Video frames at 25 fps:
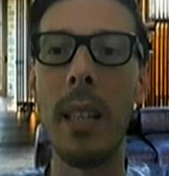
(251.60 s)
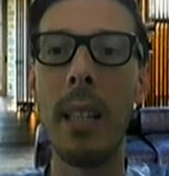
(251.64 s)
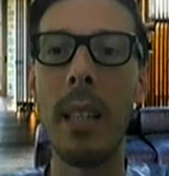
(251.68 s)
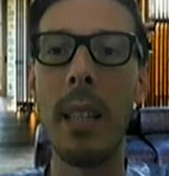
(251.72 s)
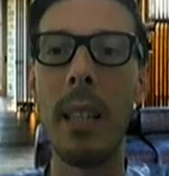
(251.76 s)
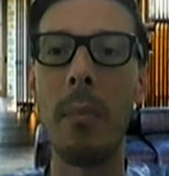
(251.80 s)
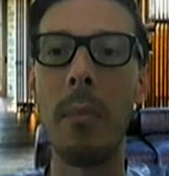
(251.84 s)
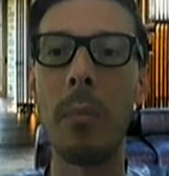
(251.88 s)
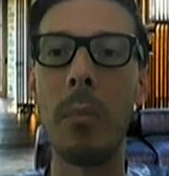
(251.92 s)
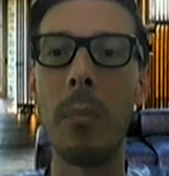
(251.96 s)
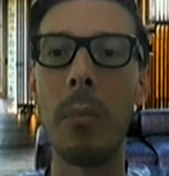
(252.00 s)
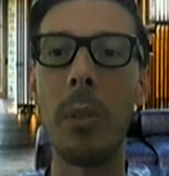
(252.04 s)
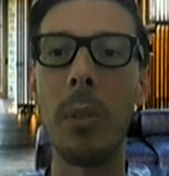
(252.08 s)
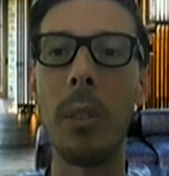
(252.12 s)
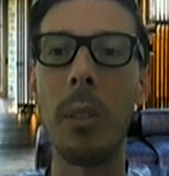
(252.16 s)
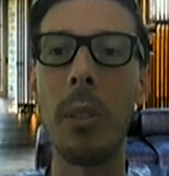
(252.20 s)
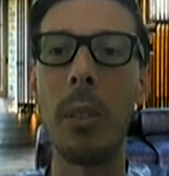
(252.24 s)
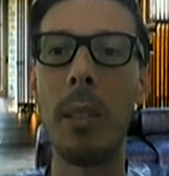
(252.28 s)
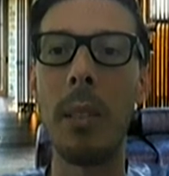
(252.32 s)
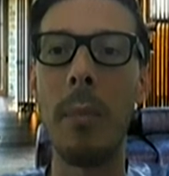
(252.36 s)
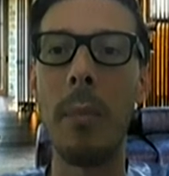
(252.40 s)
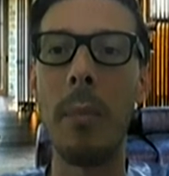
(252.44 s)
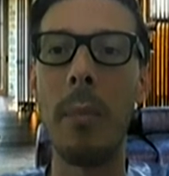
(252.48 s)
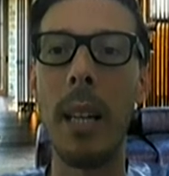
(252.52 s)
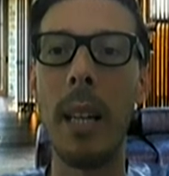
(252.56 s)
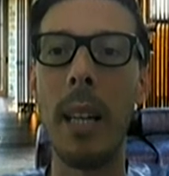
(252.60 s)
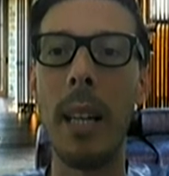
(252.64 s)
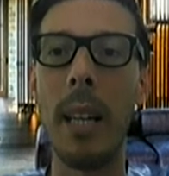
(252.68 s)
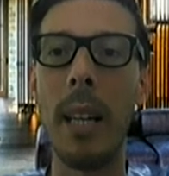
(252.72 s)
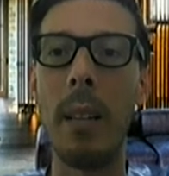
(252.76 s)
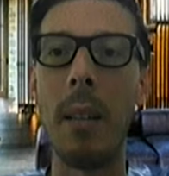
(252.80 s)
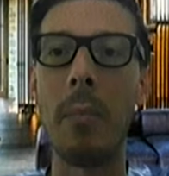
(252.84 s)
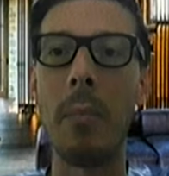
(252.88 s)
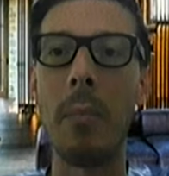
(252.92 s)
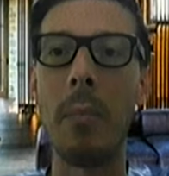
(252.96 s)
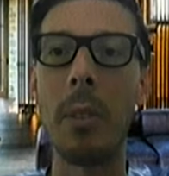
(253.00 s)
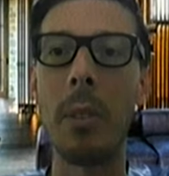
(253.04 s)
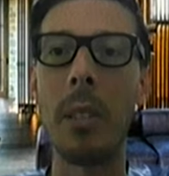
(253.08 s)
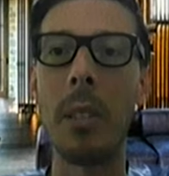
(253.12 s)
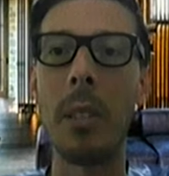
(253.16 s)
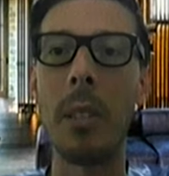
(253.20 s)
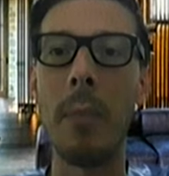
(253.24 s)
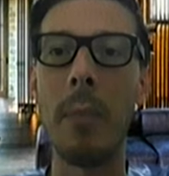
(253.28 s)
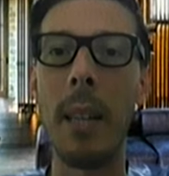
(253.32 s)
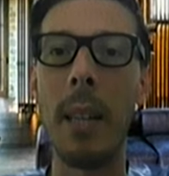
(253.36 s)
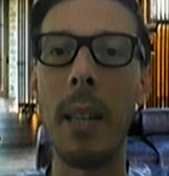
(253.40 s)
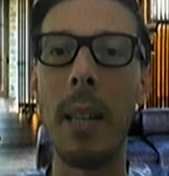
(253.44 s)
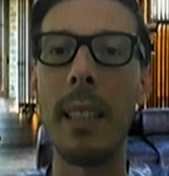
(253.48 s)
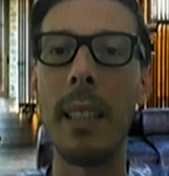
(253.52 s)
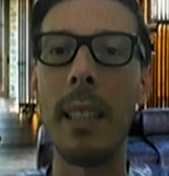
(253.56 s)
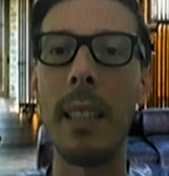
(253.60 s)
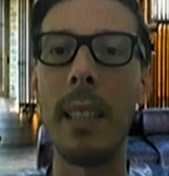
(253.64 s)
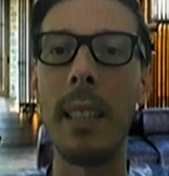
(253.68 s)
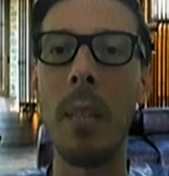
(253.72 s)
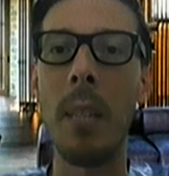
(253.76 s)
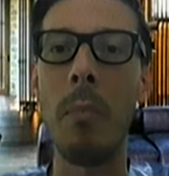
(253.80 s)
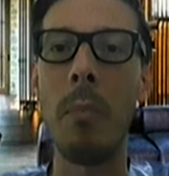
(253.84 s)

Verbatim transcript: muchísima, muchísima cantidad